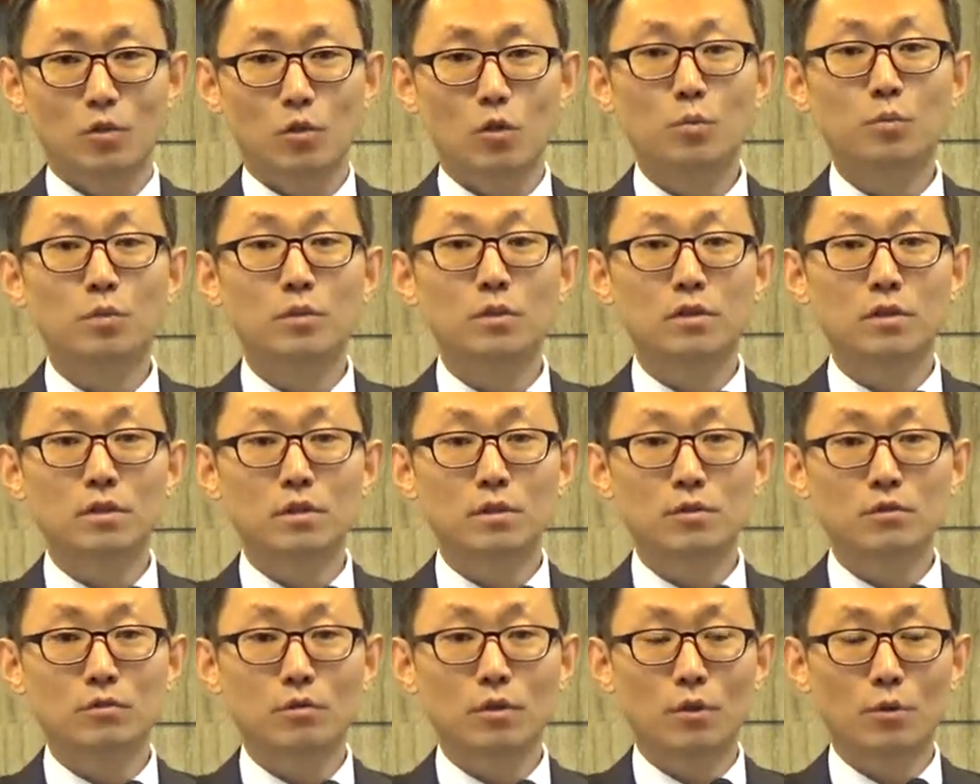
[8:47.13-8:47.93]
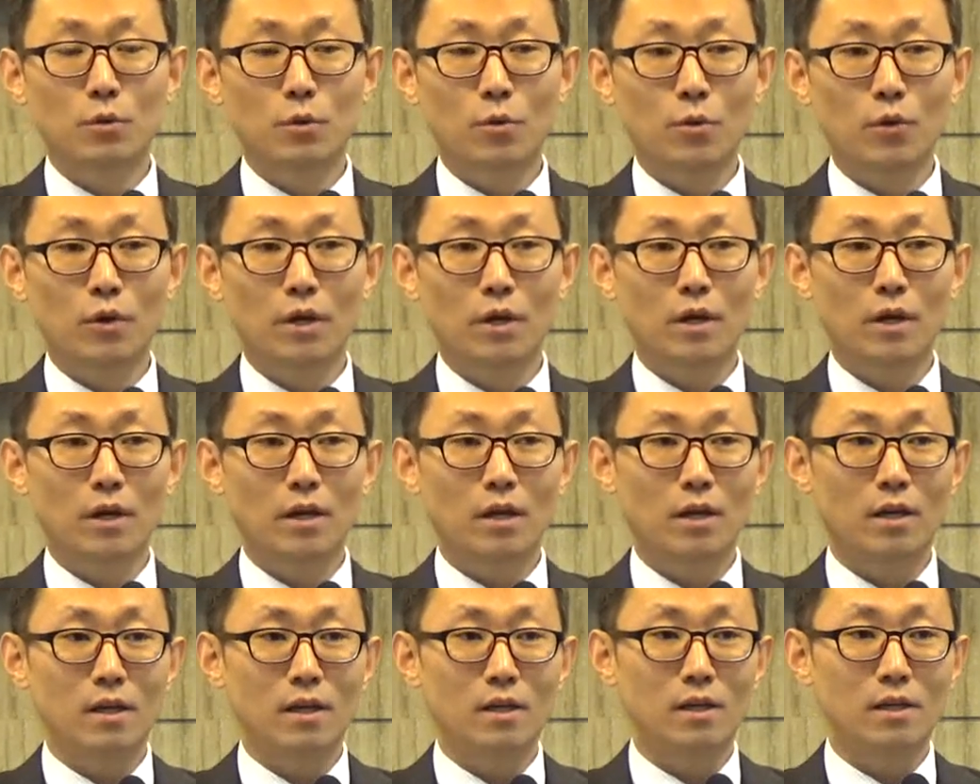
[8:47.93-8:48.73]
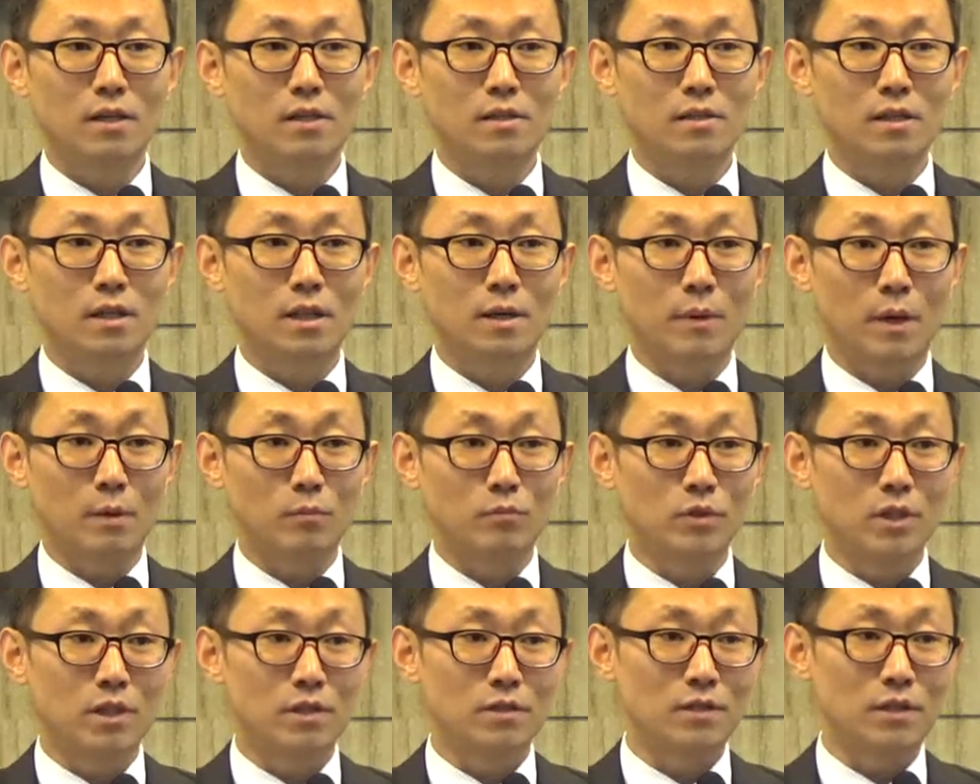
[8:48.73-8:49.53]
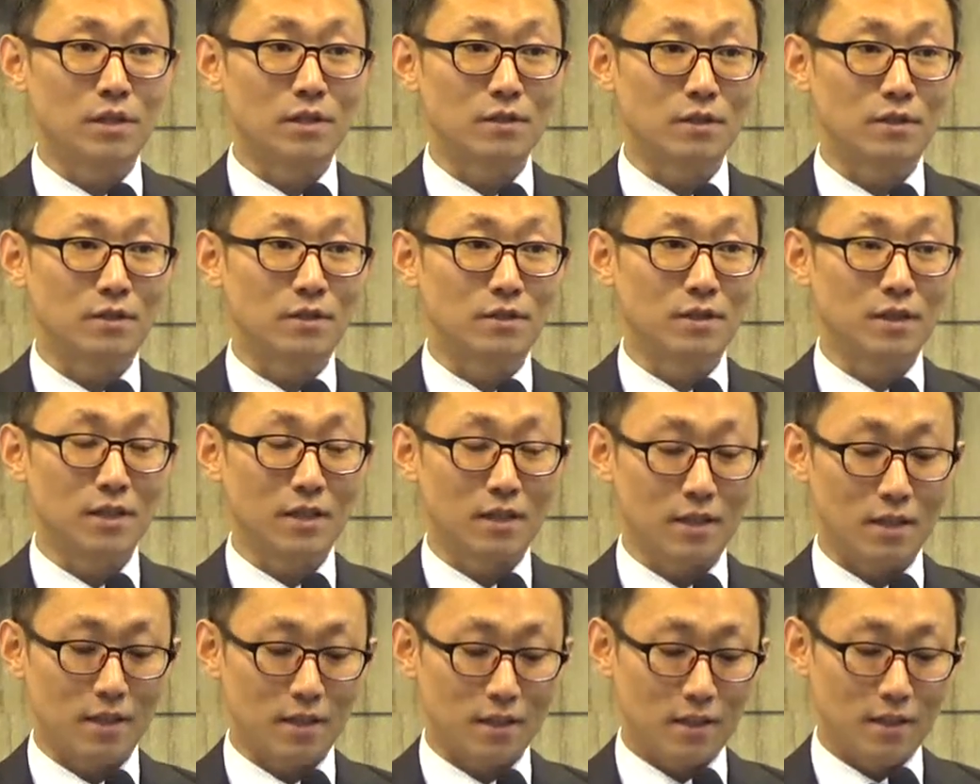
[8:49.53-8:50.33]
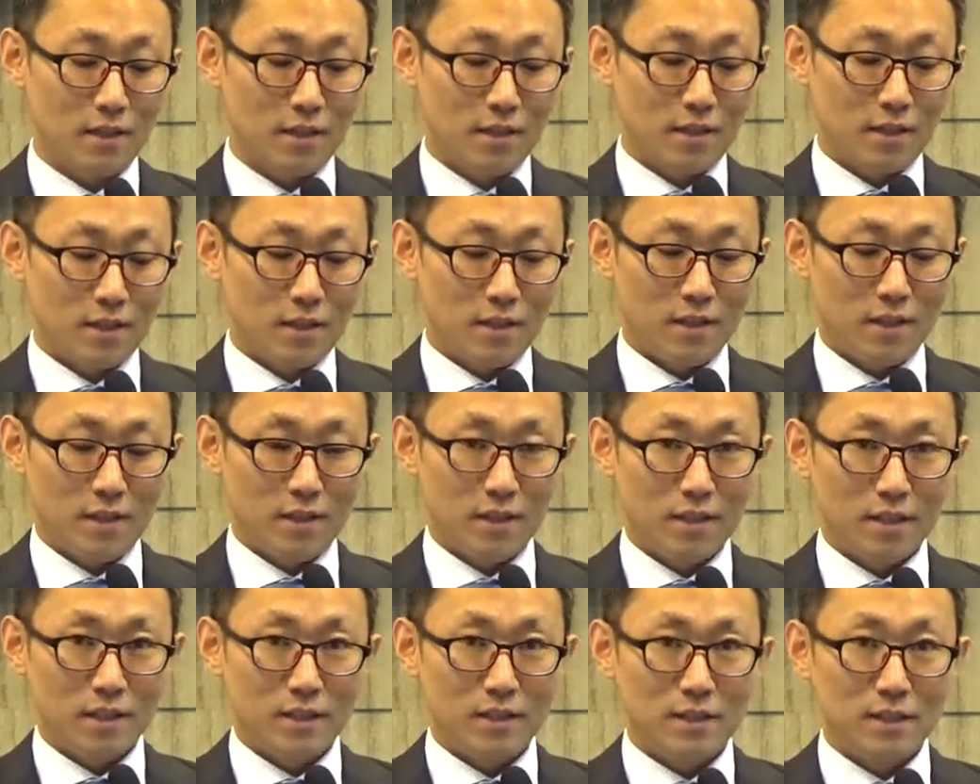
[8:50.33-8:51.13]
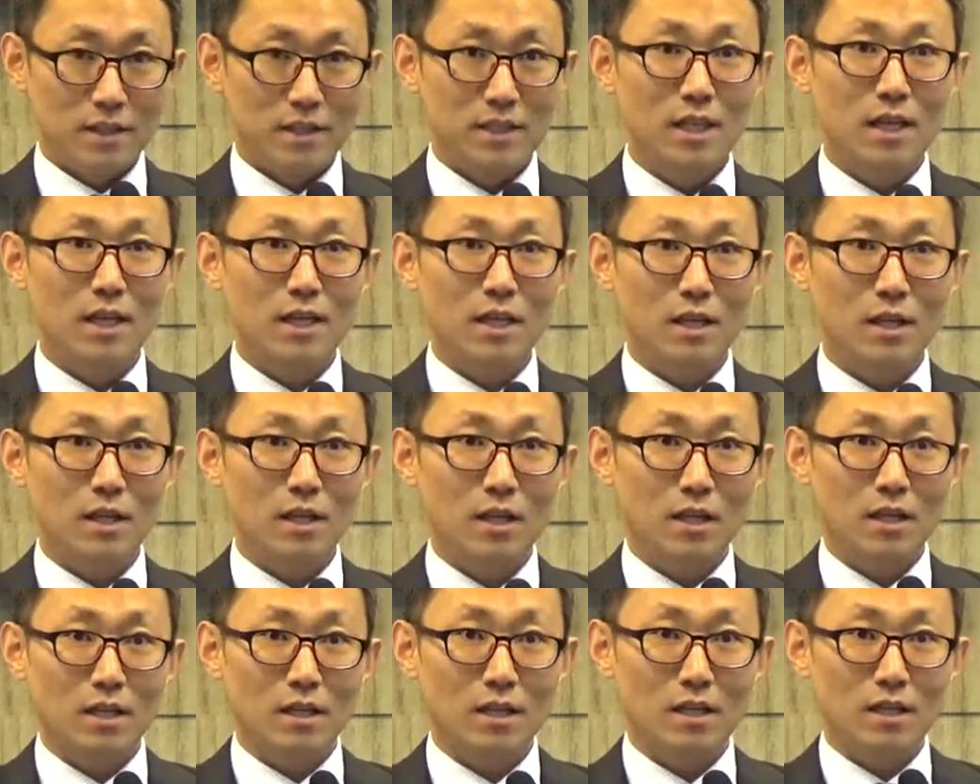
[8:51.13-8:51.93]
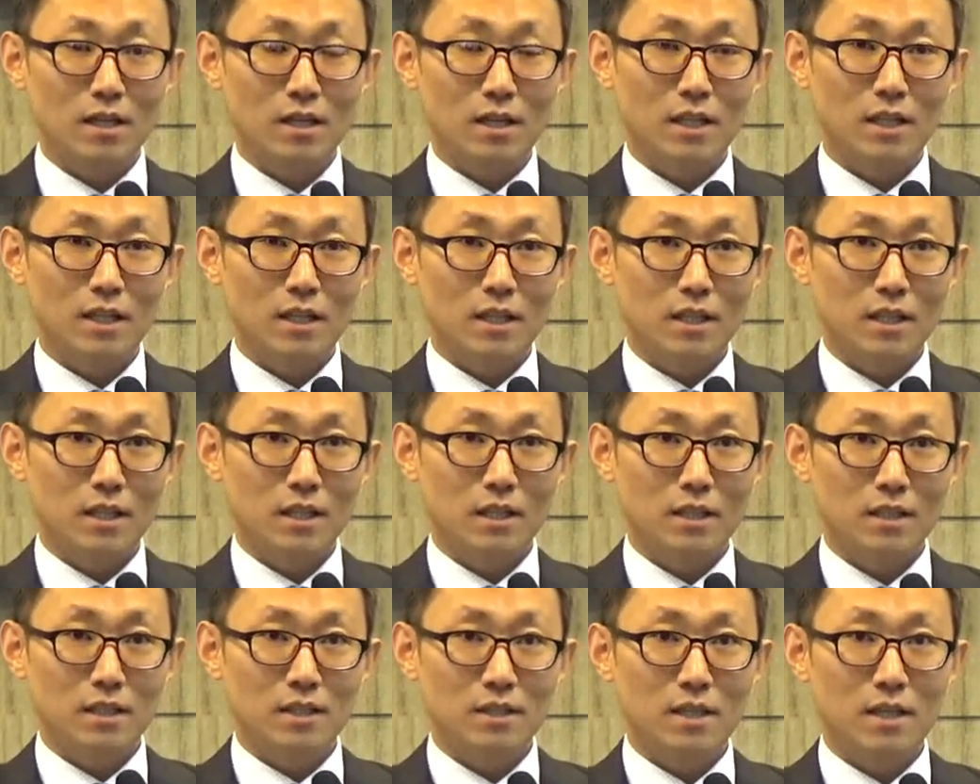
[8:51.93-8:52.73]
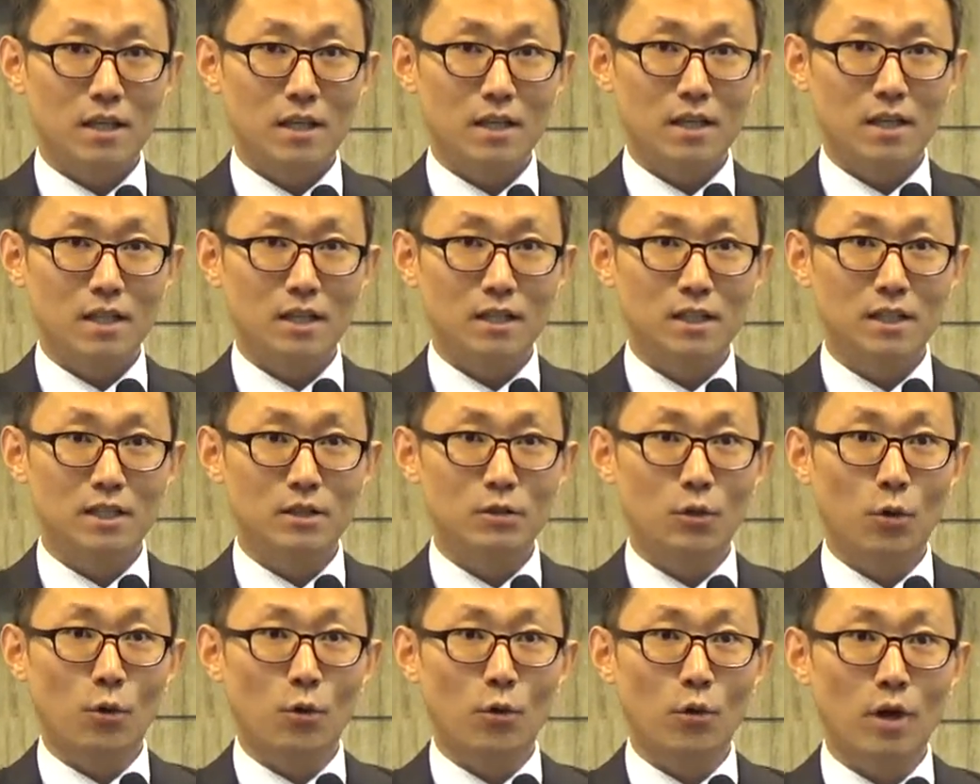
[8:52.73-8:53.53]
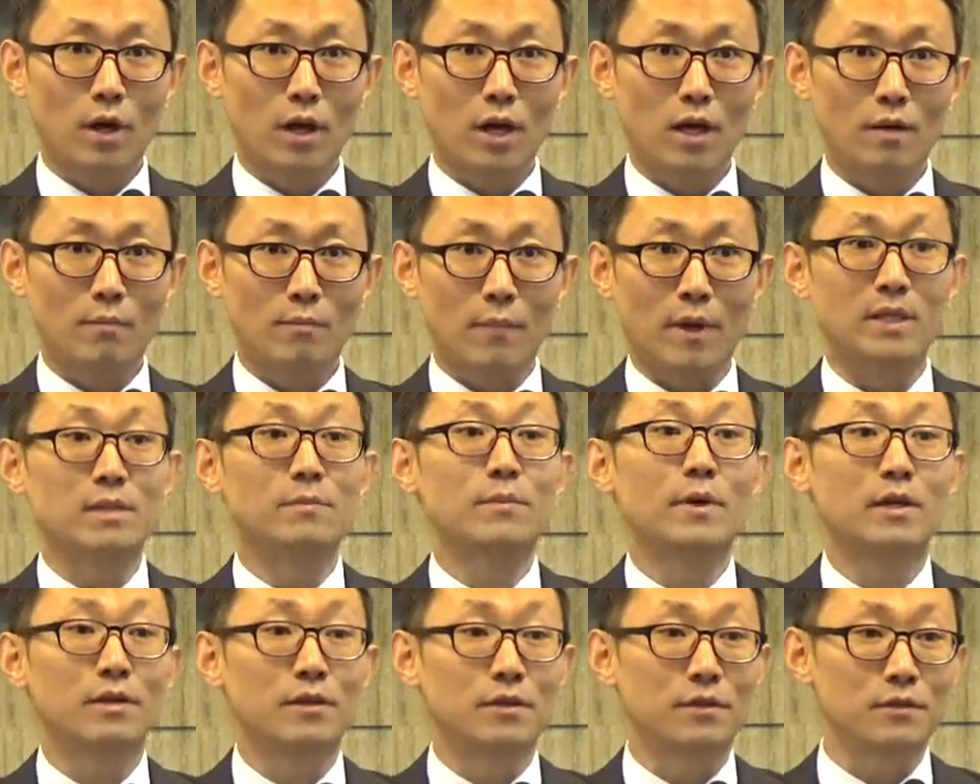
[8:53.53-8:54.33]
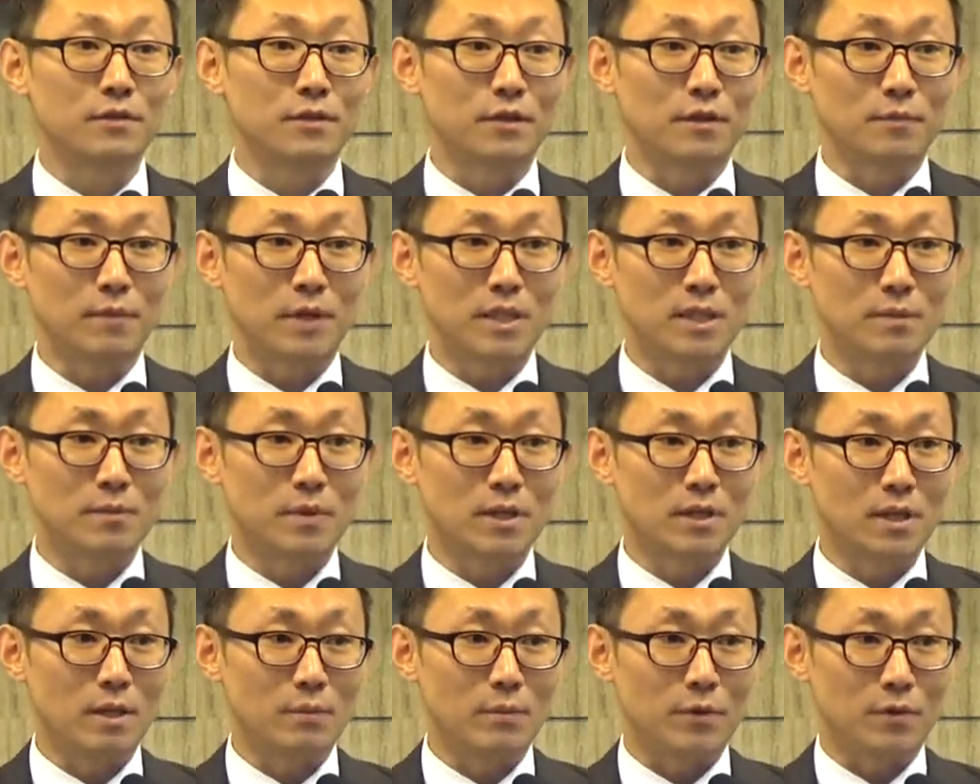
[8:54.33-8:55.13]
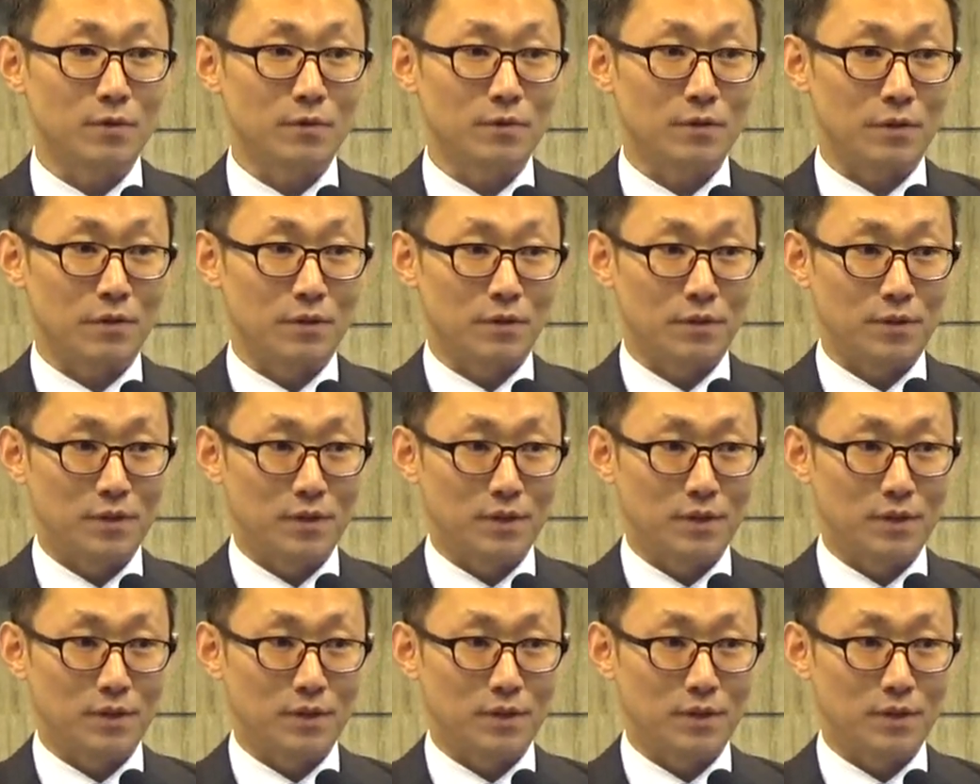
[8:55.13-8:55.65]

요픈트 순교회를 제가 방문한 적이 있었는데 그날이 그날이 그 교회 마지막이었어요 마지막 예배였어요